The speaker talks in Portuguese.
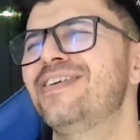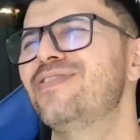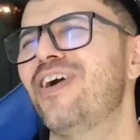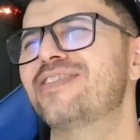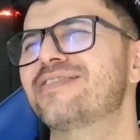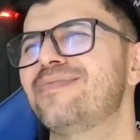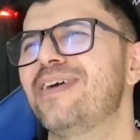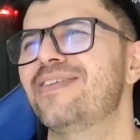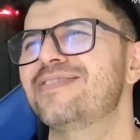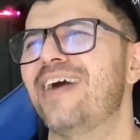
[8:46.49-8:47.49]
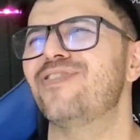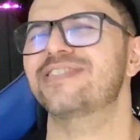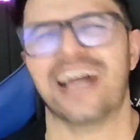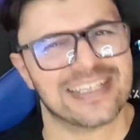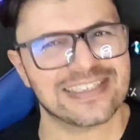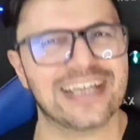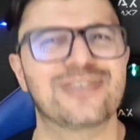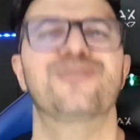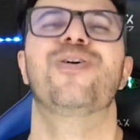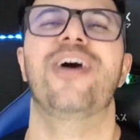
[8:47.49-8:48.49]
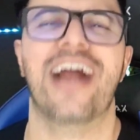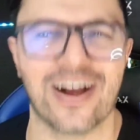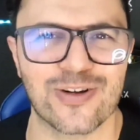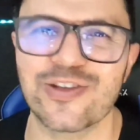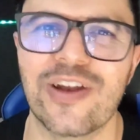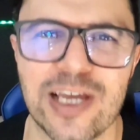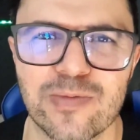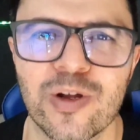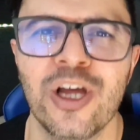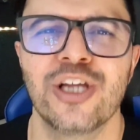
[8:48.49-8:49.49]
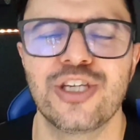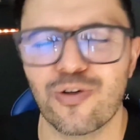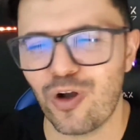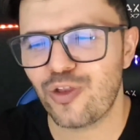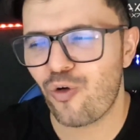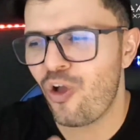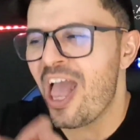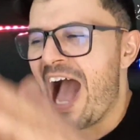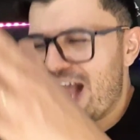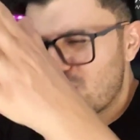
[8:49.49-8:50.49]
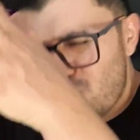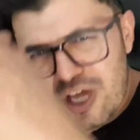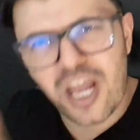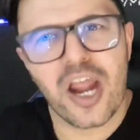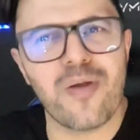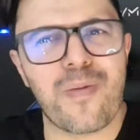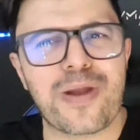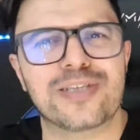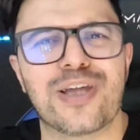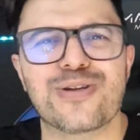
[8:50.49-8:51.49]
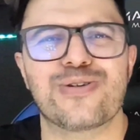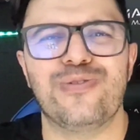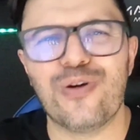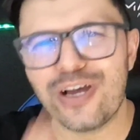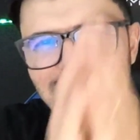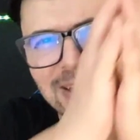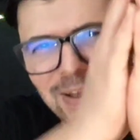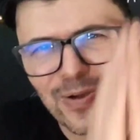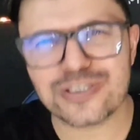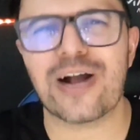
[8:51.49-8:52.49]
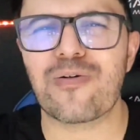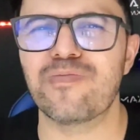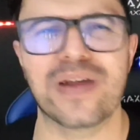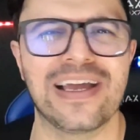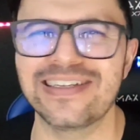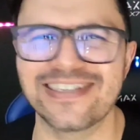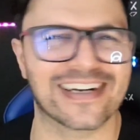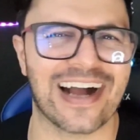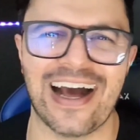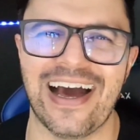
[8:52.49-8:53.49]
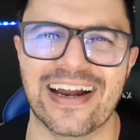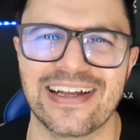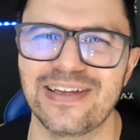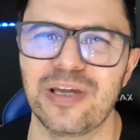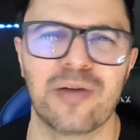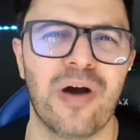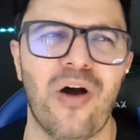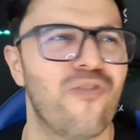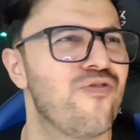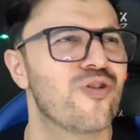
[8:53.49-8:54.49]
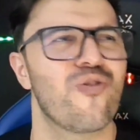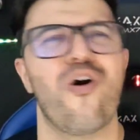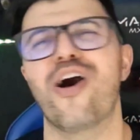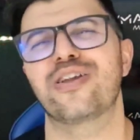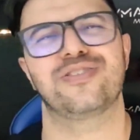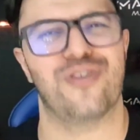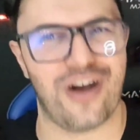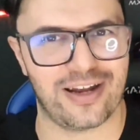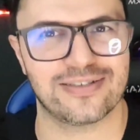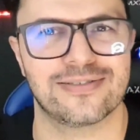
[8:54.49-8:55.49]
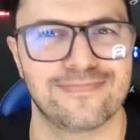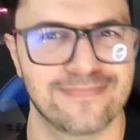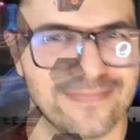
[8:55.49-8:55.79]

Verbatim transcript: Nossa, mano, dá vontade até de chorar quando eu lembro de quando eu adquiri meu PlayStation 2, eu já comprei ele de cara e, irmão, foram horas e horas.